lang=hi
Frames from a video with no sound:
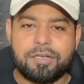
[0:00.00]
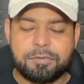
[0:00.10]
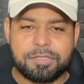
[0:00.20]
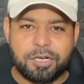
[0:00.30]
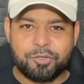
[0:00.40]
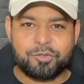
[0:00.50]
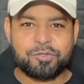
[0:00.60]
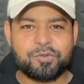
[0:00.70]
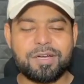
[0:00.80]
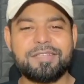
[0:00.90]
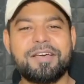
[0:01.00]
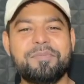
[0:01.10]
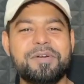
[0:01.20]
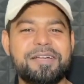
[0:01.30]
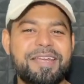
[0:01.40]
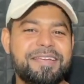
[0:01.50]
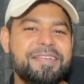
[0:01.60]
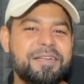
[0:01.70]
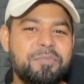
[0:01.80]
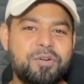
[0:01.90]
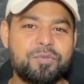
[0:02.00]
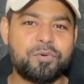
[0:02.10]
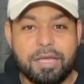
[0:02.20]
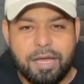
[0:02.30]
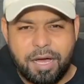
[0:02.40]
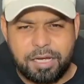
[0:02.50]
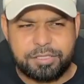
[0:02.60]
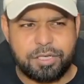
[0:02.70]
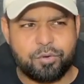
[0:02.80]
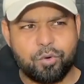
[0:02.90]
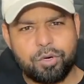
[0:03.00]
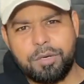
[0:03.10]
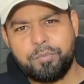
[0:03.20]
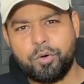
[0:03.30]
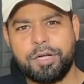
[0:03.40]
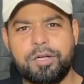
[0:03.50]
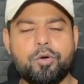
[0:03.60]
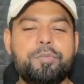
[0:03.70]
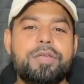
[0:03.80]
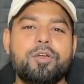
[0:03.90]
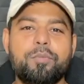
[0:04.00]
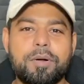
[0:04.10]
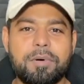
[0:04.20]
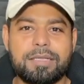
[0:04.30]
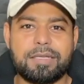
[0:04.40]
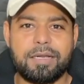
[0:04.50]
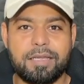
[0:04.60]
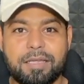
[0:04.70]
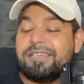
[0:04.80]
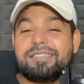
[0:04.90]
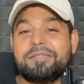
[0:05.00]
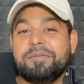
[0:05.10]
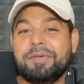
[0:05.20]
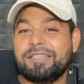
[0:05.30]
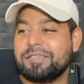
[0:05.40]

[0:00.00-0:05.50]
नमस्कार दोस्तों स्वागत है आपका टेक्निकल बिट्टू फोन में आज एक और इम्पोर्टेंट टॉपिक के ऊपर बात करेंगे सबसे पहला